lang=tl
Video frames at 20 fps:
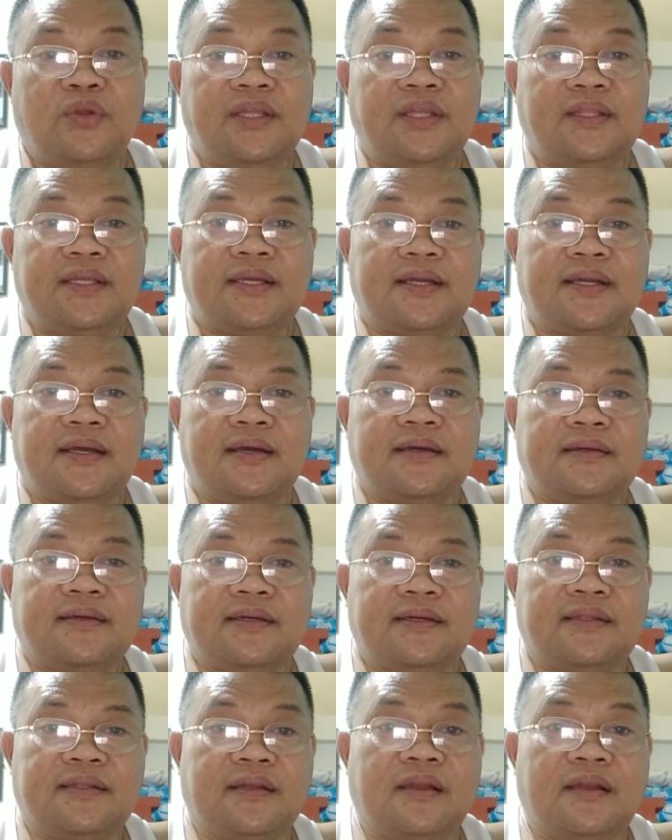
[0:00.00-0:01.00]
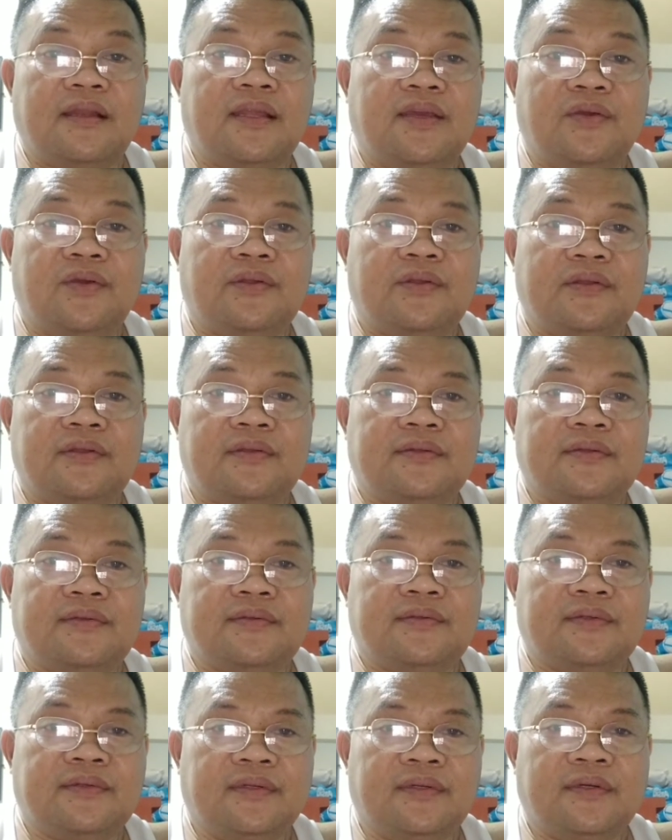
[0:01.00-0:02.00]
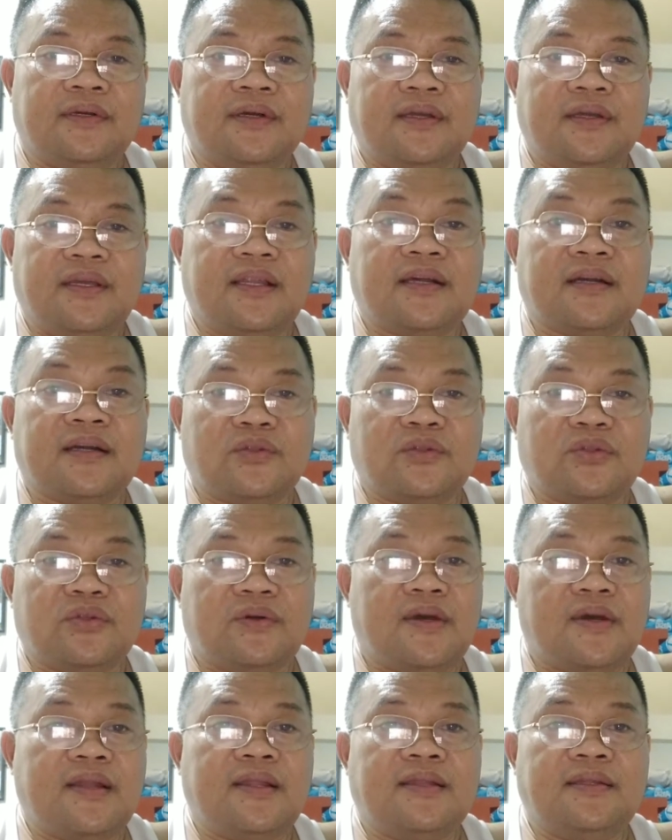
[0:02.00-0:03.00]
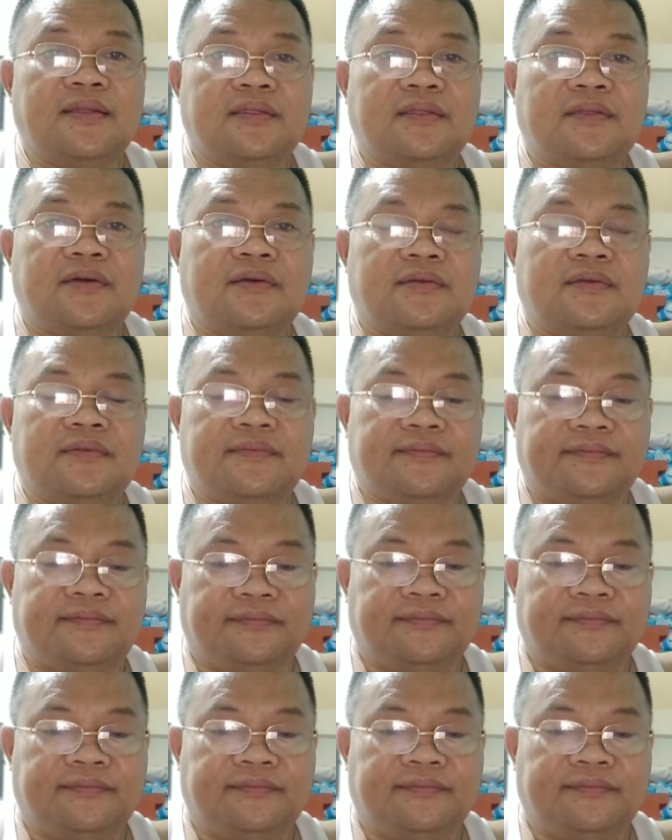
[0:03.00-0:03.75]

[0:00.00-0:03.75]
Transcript: Politika at reliyon. Yan ang katotohanan dito.